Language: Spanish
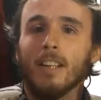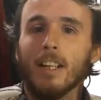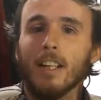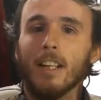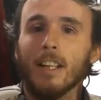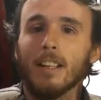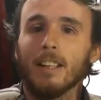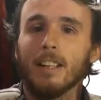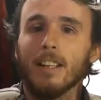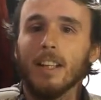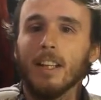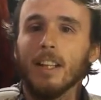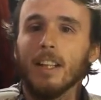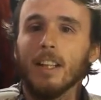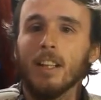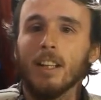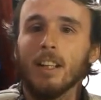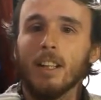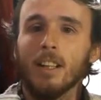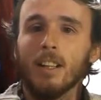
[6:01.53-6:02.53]

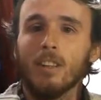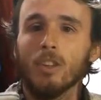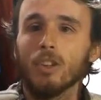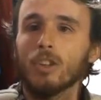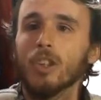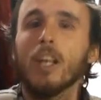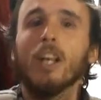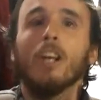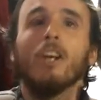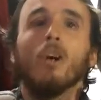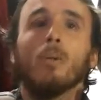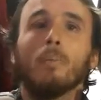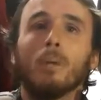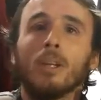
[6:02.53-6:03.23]
este, no sé, los